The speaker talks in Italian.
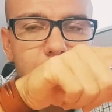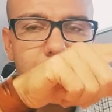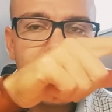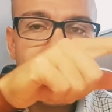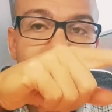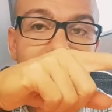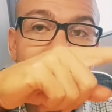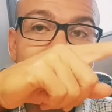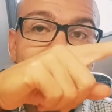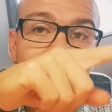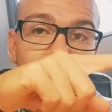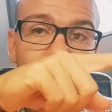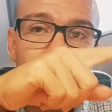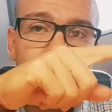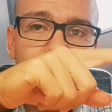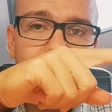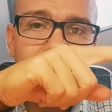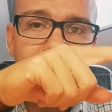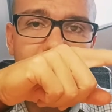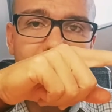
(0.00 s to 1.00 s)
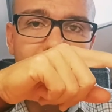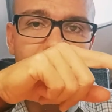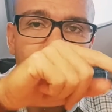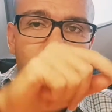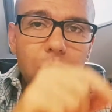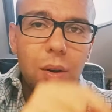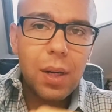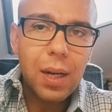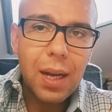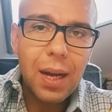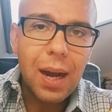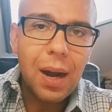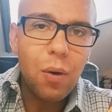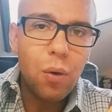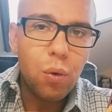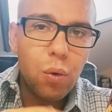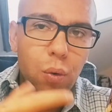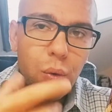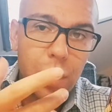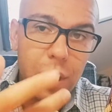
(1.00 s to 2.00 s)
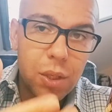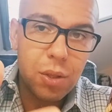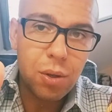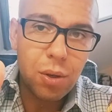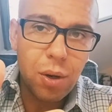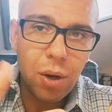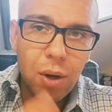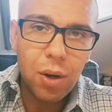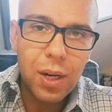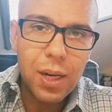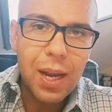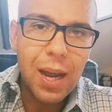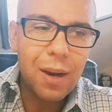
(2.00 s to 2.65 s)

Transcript: delle cartoline con auguri sonori.